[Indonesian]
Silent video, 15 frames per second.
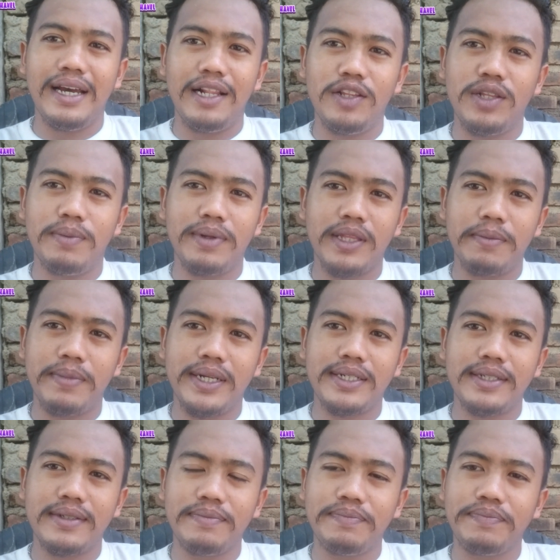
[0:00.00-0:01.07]
Halo
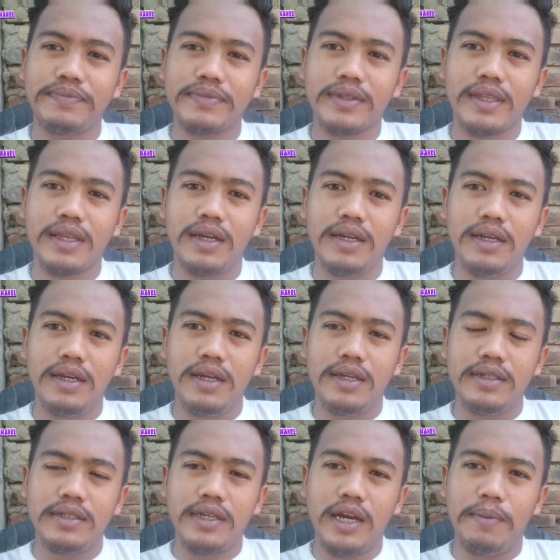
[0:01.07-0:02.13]
teman-teman
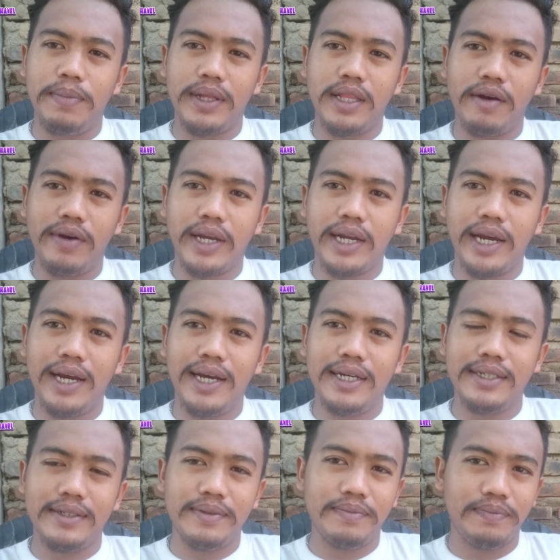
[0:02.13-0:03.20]
Sahabat
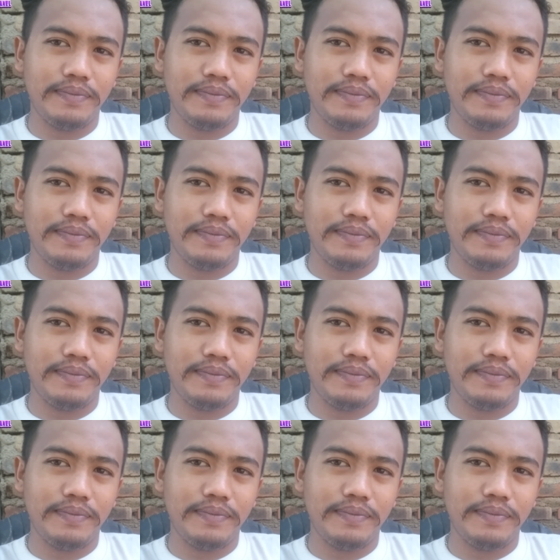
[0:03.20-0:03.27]
AWK